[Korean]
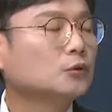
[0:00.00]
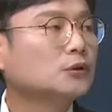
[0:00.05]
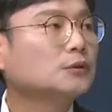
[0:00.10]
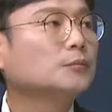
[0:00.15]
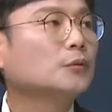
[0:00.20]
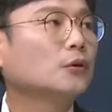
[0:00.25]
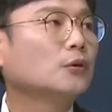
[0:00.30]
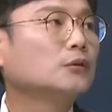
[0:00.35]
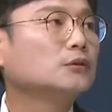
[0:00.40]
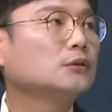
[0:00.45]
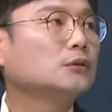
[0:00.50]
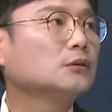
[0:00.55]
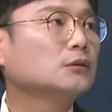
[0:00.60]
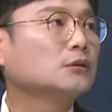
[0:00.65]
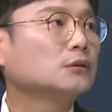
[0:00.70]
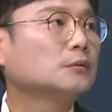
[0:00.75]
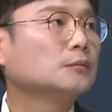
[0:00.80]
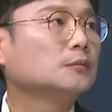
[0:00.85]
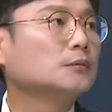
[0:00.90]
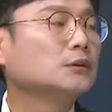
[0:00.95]
모든 병원들은
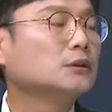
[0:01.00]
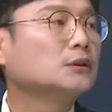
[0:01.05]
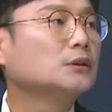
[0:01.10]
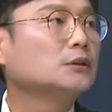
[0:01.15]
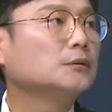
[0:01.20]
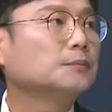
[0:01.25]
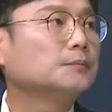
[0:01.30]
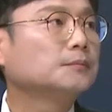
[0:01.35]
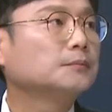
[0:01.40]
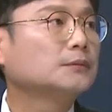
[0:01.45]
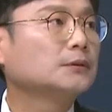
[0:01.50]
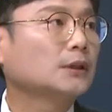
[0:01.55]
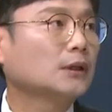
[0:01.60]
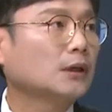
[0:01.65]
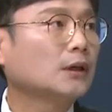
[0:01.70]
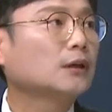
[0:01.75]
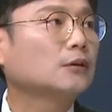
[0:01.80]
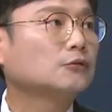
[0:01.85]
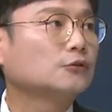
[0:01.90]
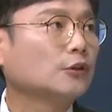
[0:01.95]
지금 응급
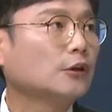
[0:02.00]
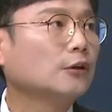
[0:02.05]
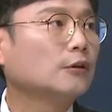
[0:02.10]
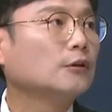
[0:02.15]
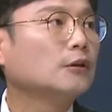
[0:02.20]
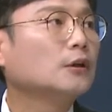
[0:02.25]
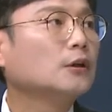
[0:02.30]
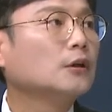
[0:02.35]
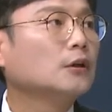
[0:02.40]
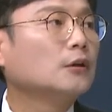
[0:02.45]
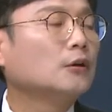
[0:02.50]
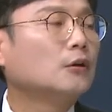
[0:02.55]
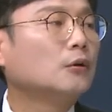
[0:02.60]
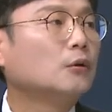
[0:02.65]
체계고요. 예.